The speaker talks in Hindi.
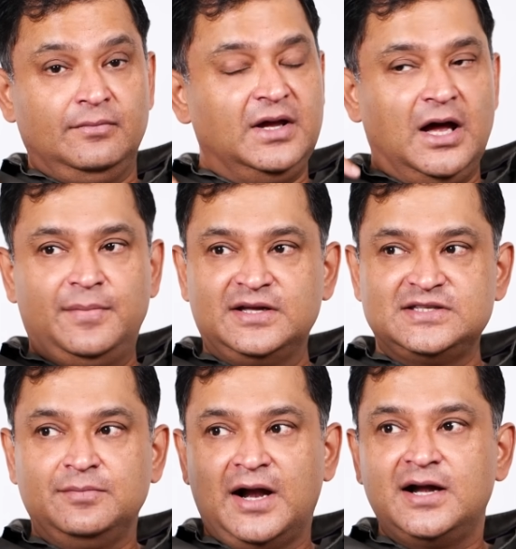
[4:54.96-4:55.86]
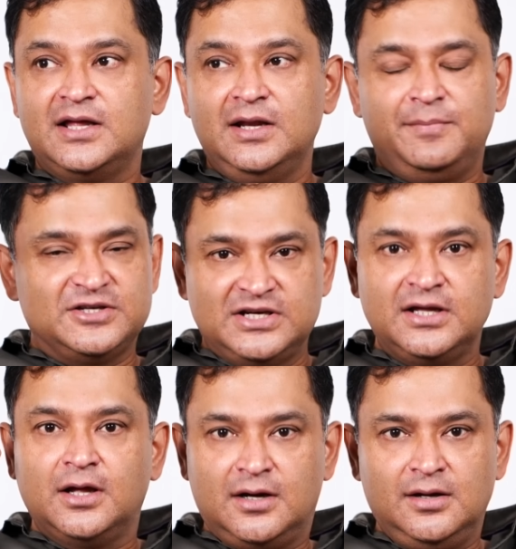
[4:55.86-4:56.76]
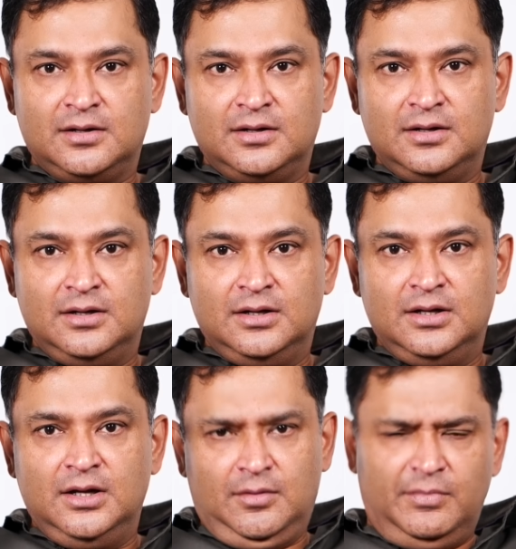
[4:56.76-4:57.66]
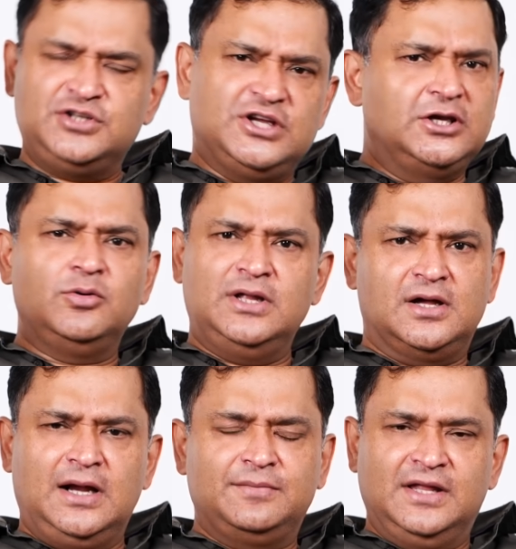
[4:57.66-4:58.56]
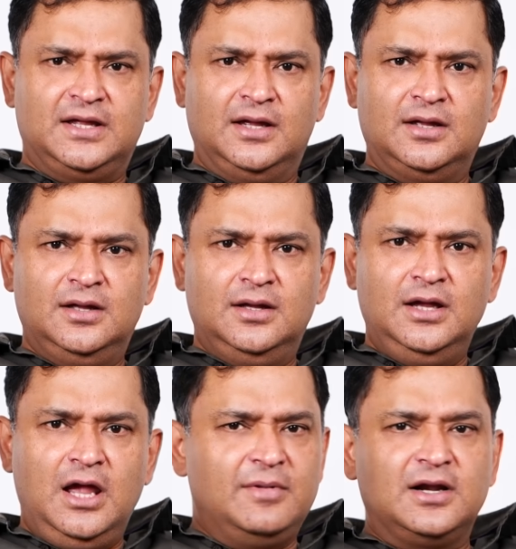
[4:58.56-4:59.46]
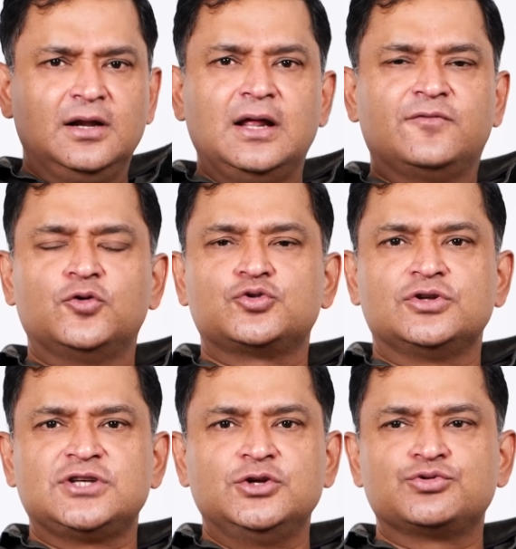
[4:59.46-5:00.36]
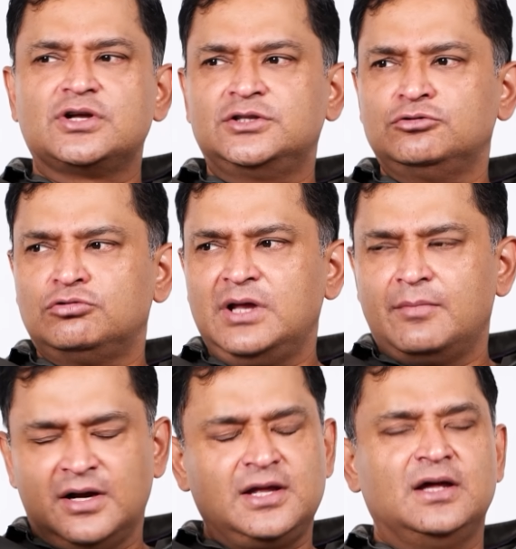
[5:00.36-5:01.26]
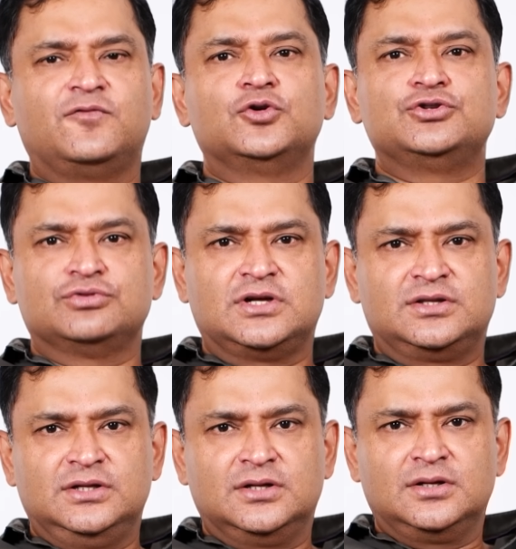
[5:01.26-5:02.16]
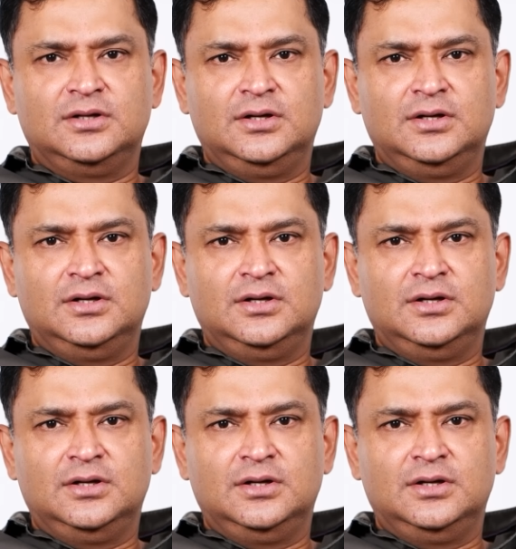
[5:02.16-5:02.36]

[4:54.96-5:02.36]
मैं यहां पे किसी ब्रांड के लिए पिच नहीं कर रहा बट जेन्यूनली अगर आप देखें अमेरिकन एयरफोर्स कौन सा यूज़ करती है दुनिया भर के एयरफोर्स यूज़ करती हैं